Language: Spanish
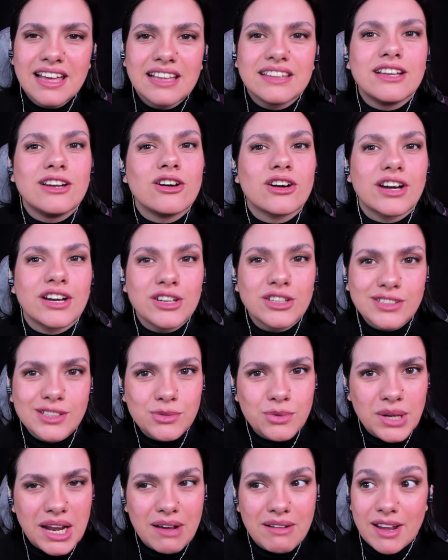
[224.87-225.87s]
De lo que no se
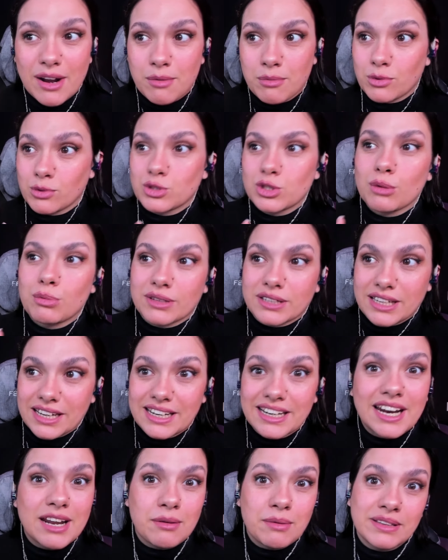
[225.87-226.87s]
suele hablar mucho, porque
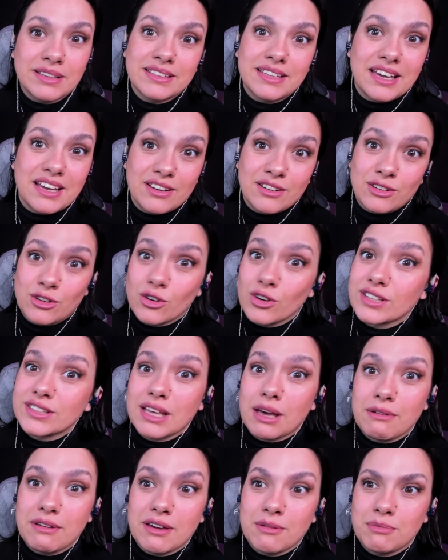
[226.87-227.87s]
claramente no
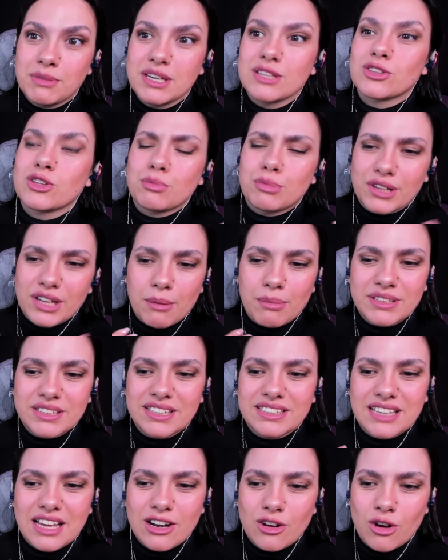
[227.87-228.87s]
está bien visto y porque
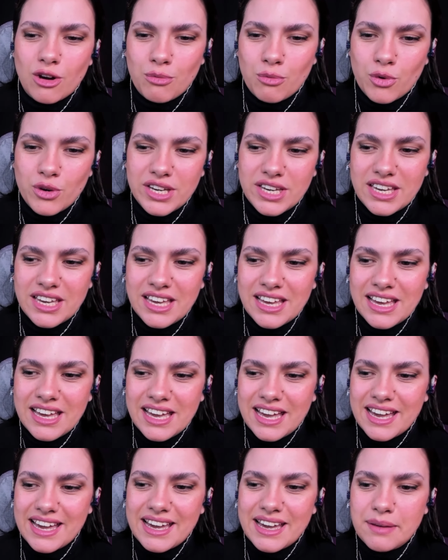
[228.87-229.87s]
aparte es algo muy
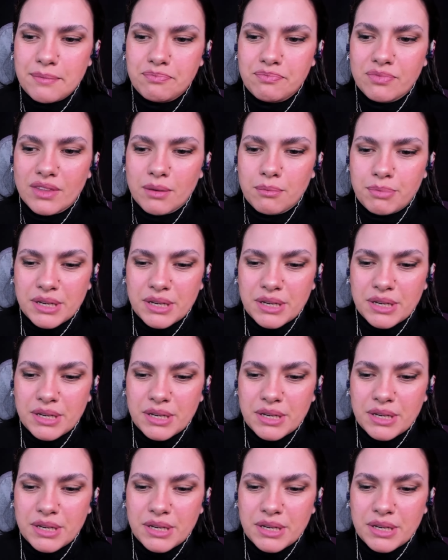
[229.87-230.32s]
eh,